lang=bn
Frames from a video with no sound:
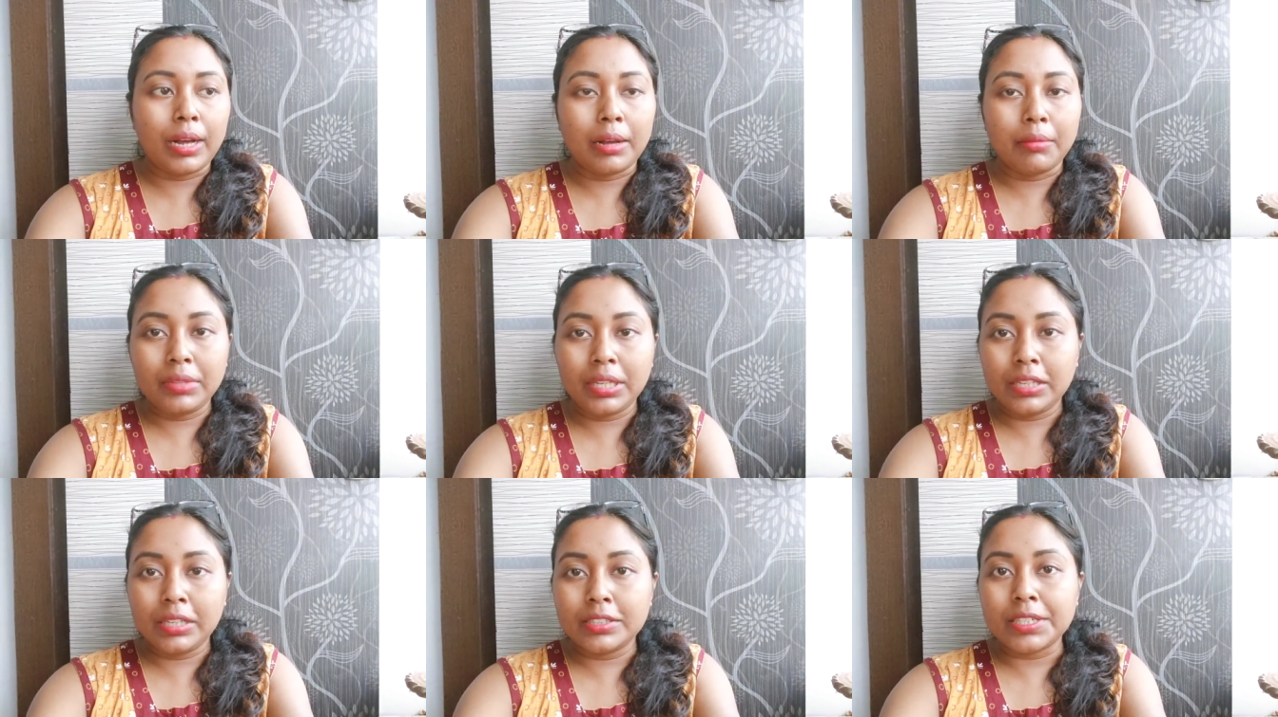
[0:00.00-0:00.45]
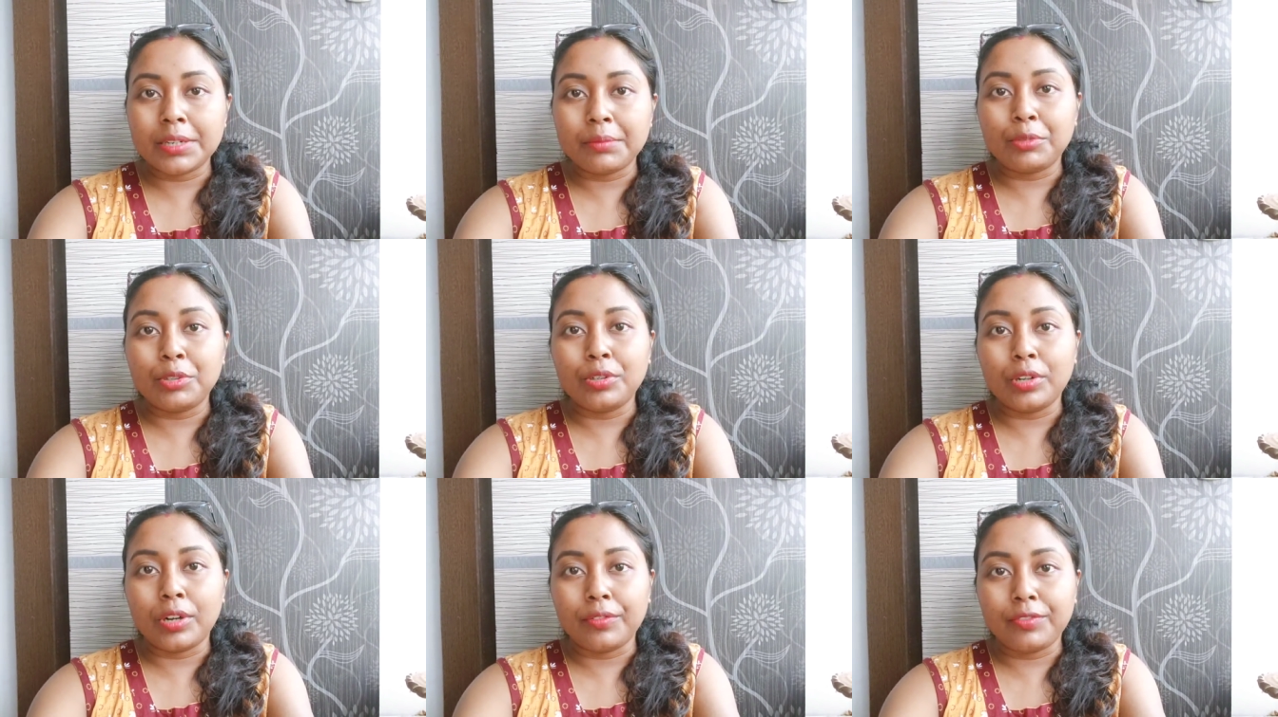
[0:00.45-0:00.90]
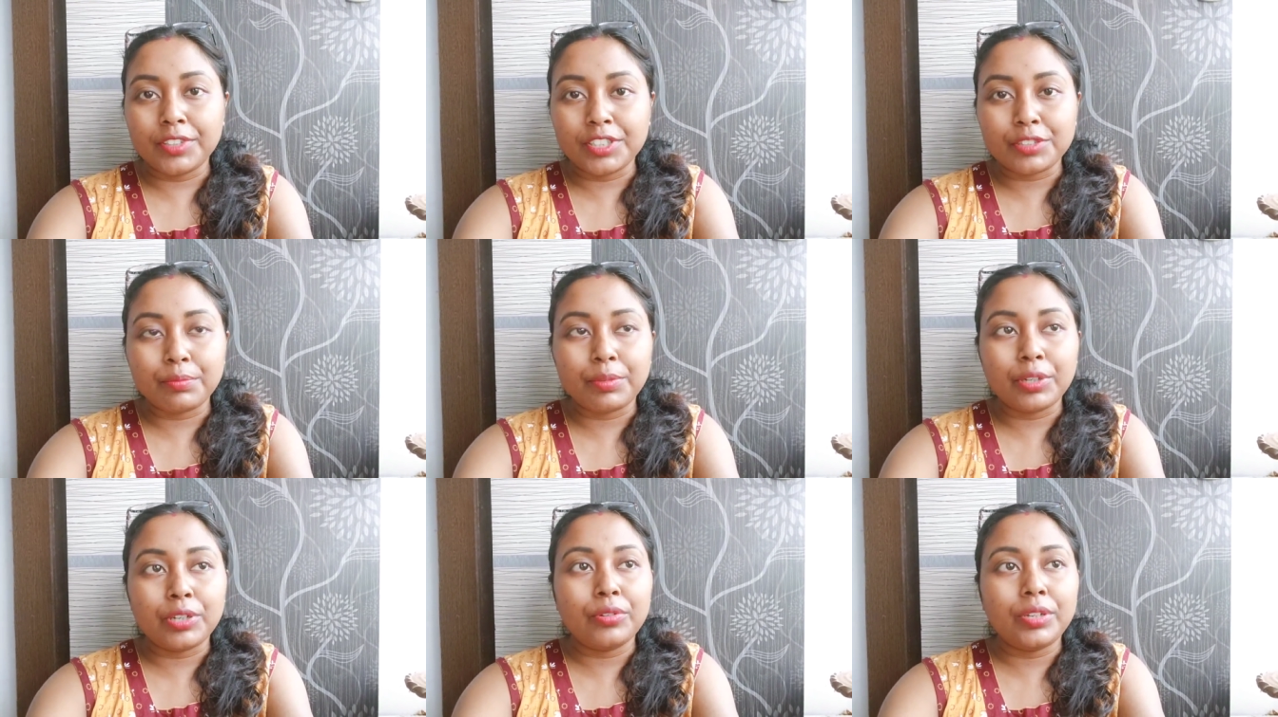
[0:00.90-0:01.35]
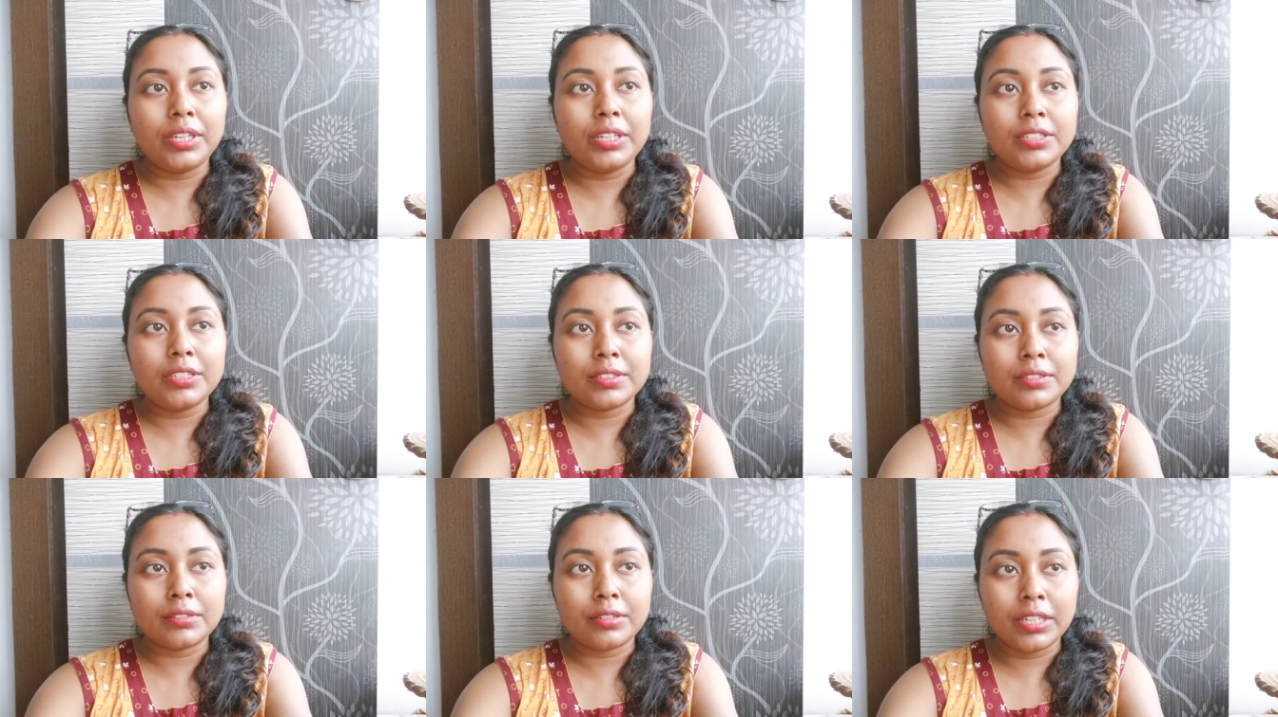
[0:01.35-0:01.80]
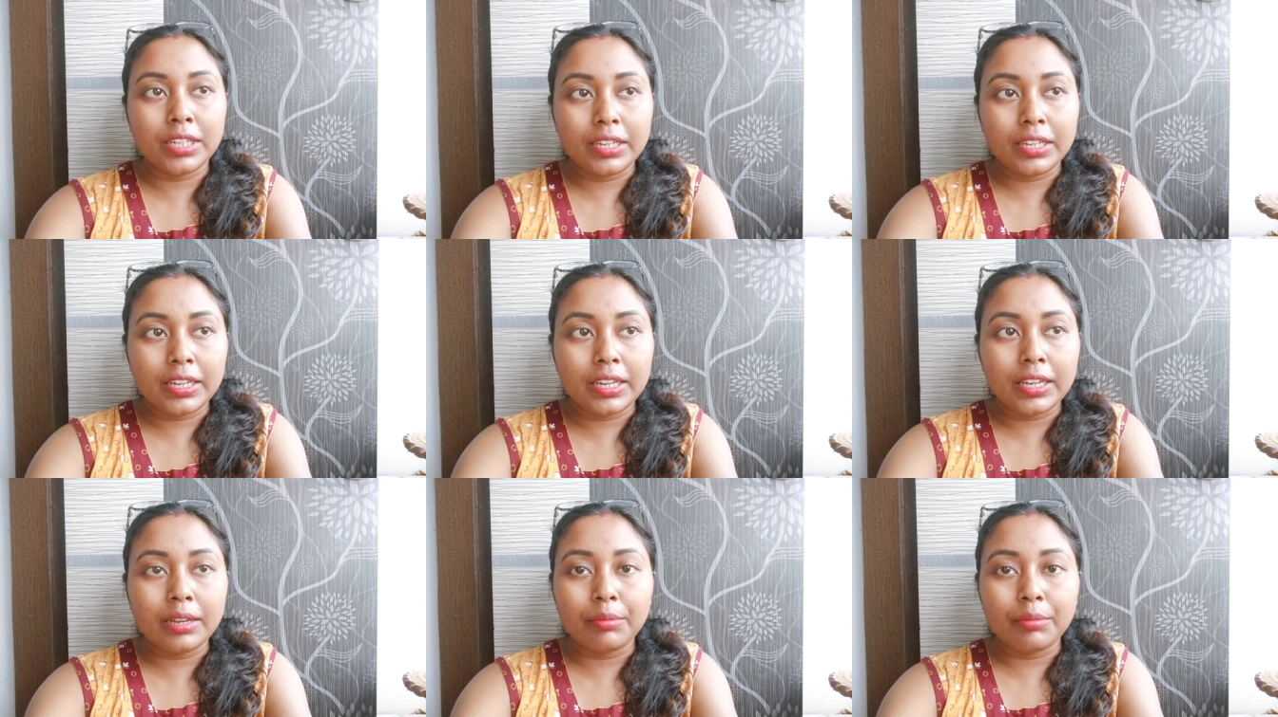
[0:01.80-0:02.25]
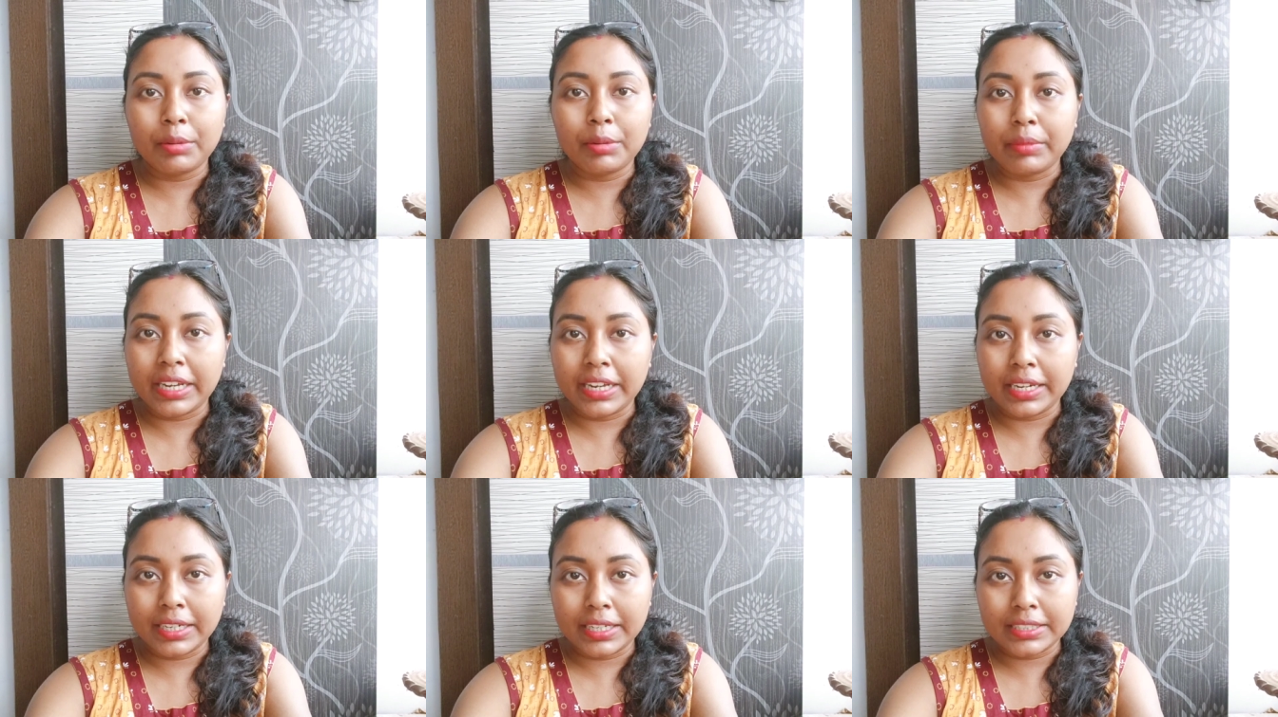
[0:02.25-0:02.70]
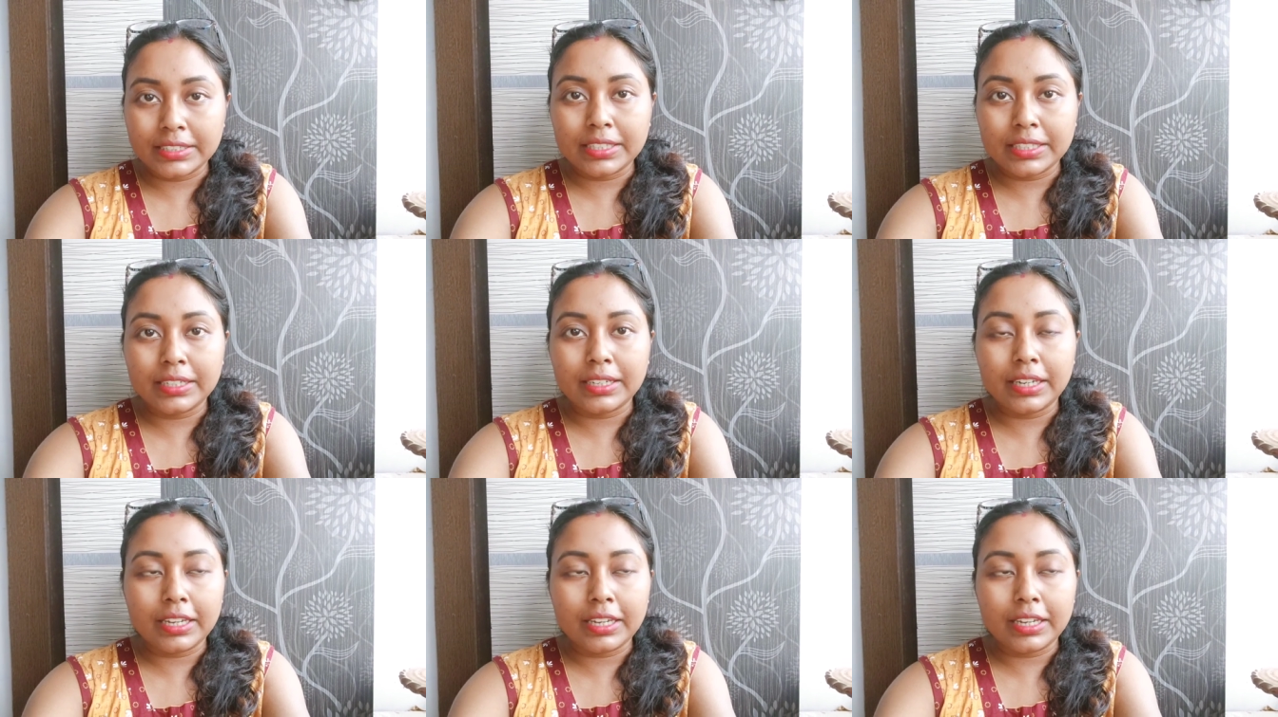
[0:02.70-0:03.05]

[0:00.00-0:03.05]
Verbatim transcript: আমি যেমন অফিস বেরোই স্ত্রীকে আমার মায়ের কাছে